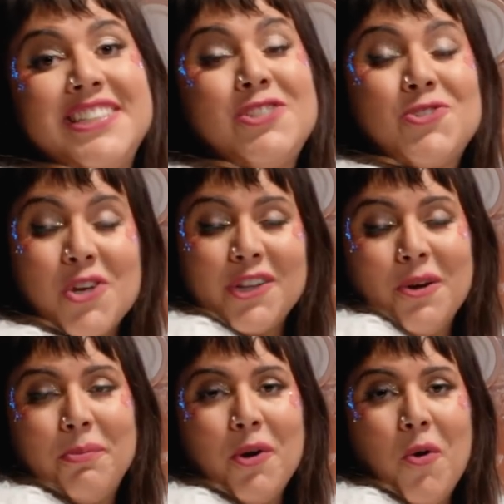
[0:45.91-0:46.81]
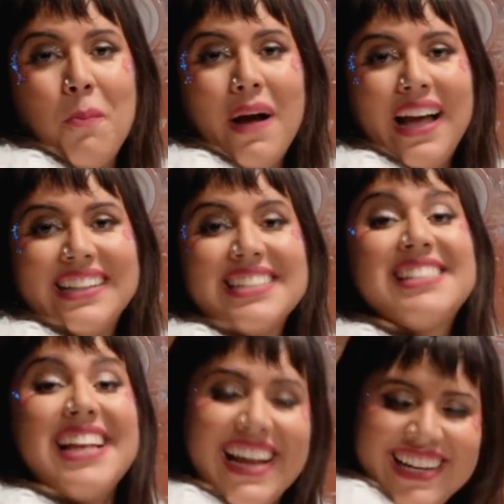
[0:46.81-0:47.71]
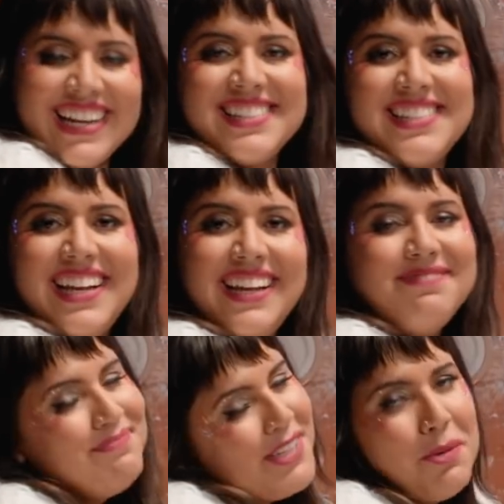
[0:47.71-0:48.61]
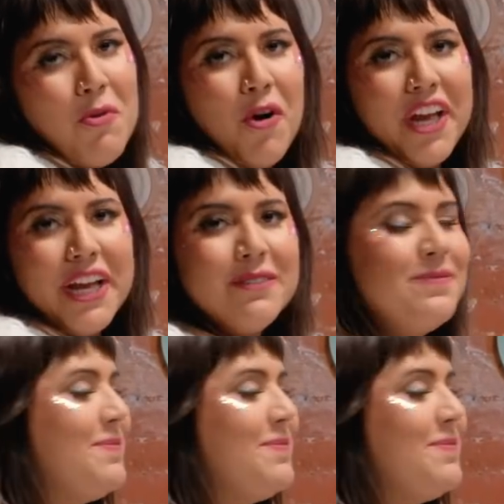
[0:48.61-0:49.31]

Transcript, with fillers: Que só estão preocupadas em nascer e morrer.